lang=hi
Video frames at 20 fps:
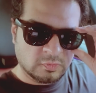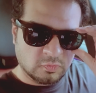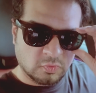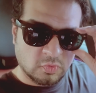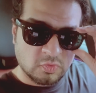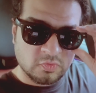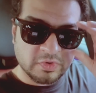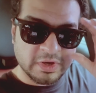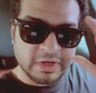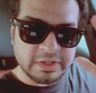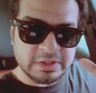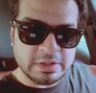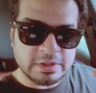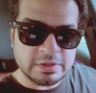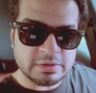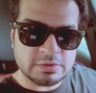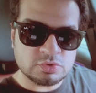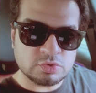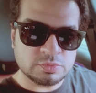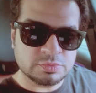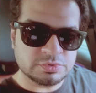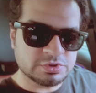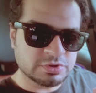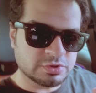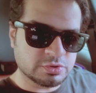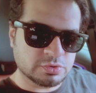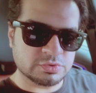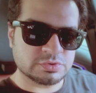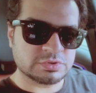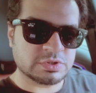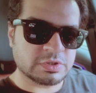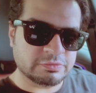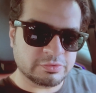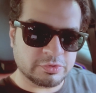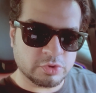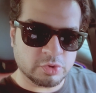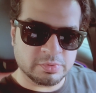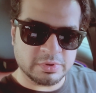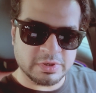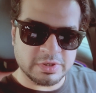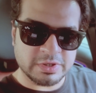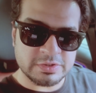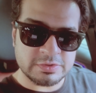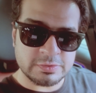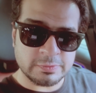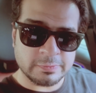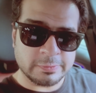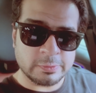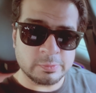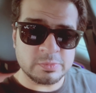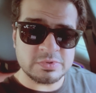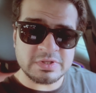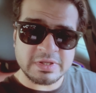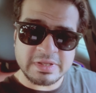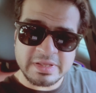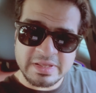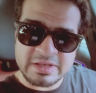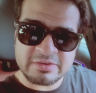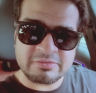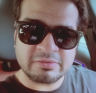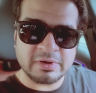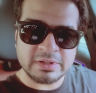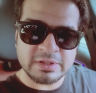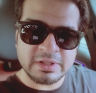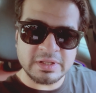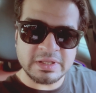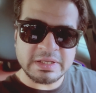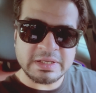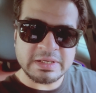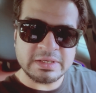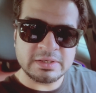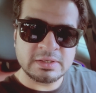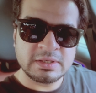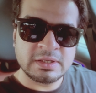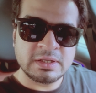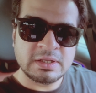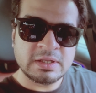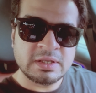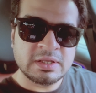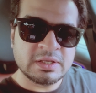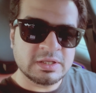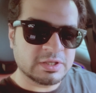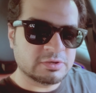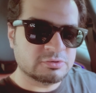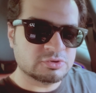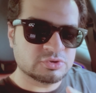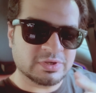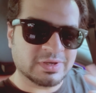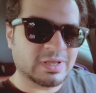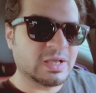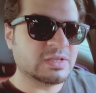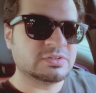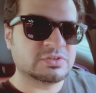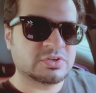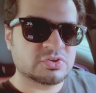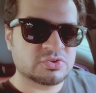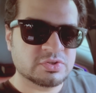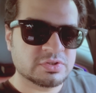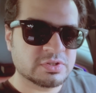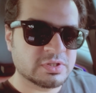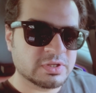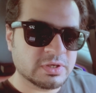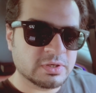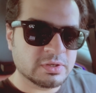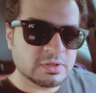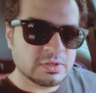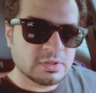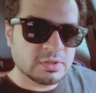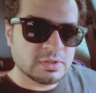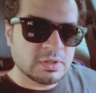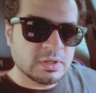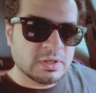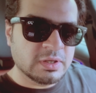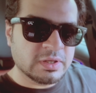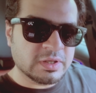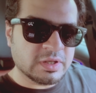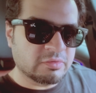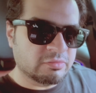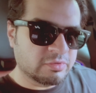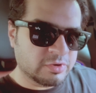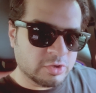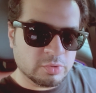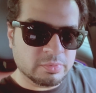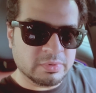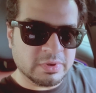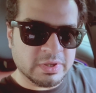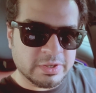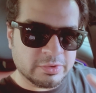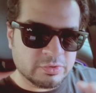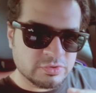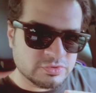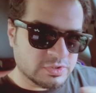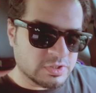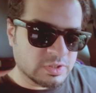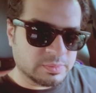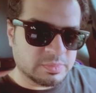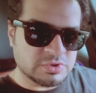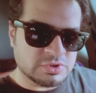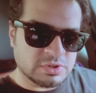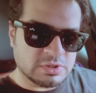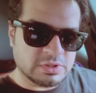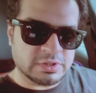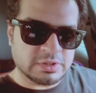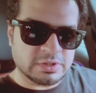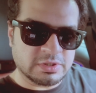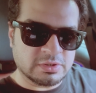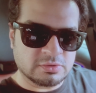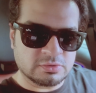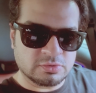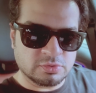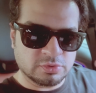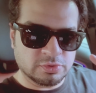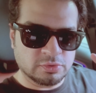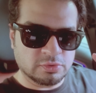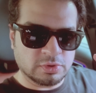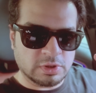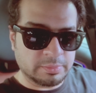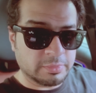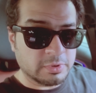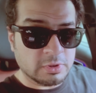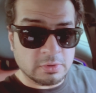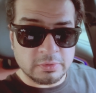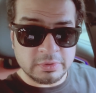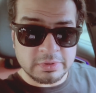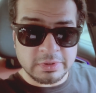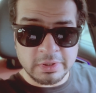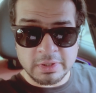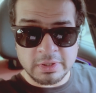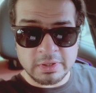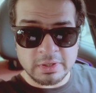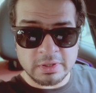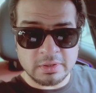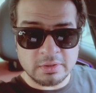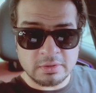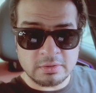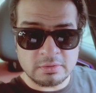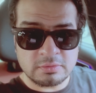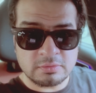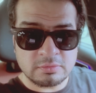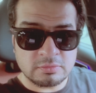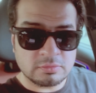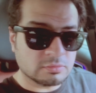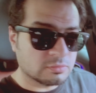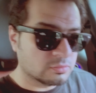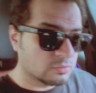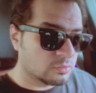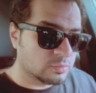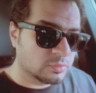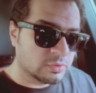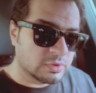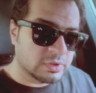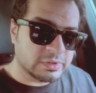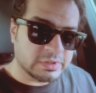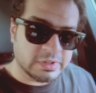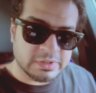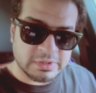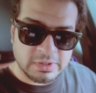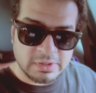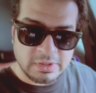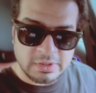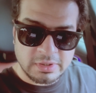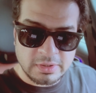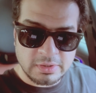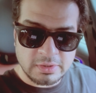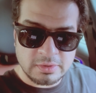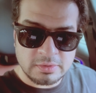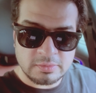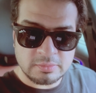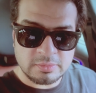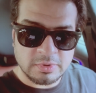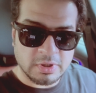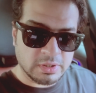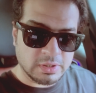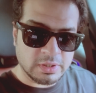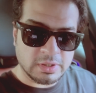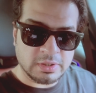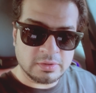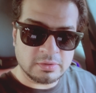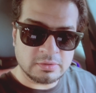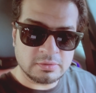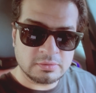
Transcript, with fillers: वो फ़ायदे जो मुझे रोज़ की वीडियो बनाने से हुए उनमें से एक फ़ायदा ये है कि वो जो एक हेजिटेशन थी ना कि वीडियो बना रहे हो सड़क पे चलते हो तो ये काफ़ी लोग देख रहे हैं लोग बोलेंगे क्या कर रहा है पागल है